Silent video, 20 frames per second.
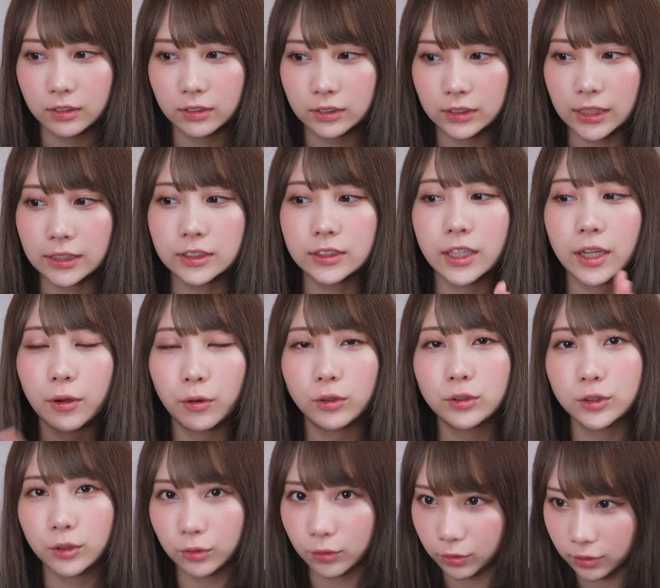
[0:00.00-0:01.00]
撮影補
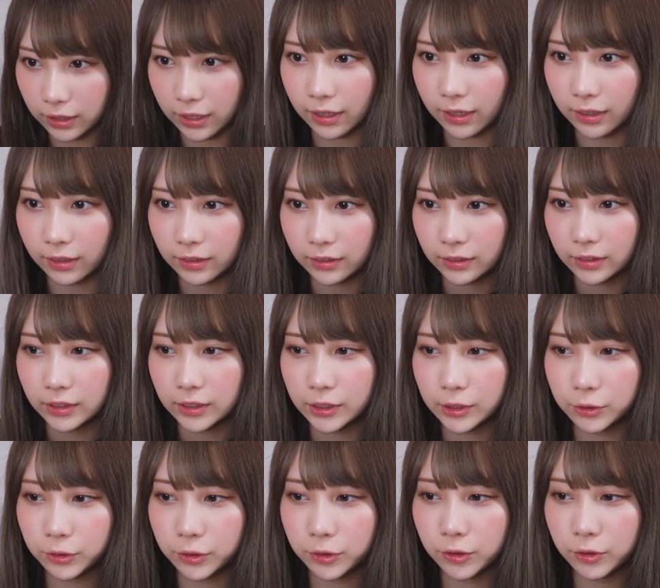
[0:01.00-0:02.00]
助とかい
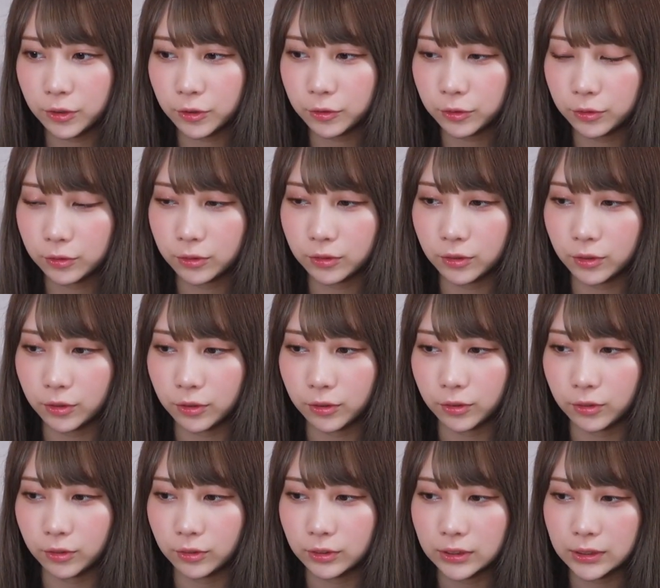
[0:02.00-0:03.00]
ろいろなこと
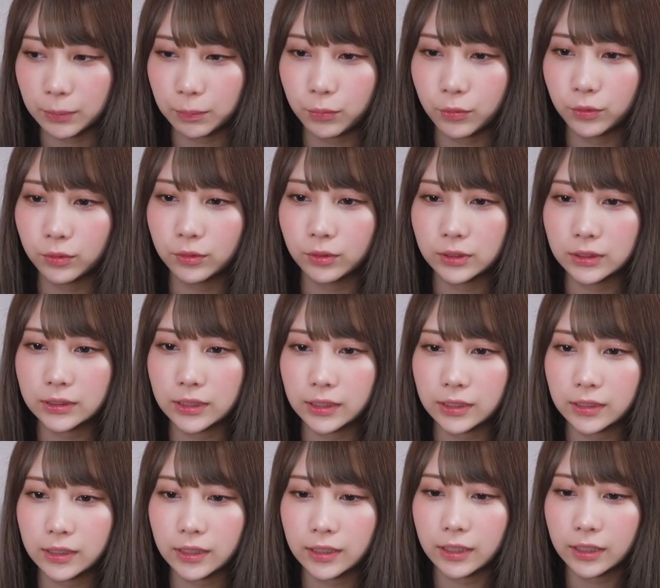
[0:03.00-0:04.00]
をサポートして
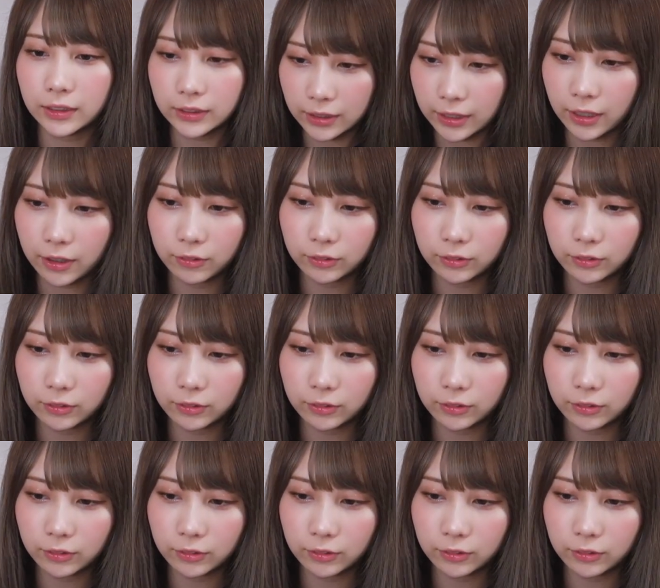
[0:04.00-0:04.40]
いただいて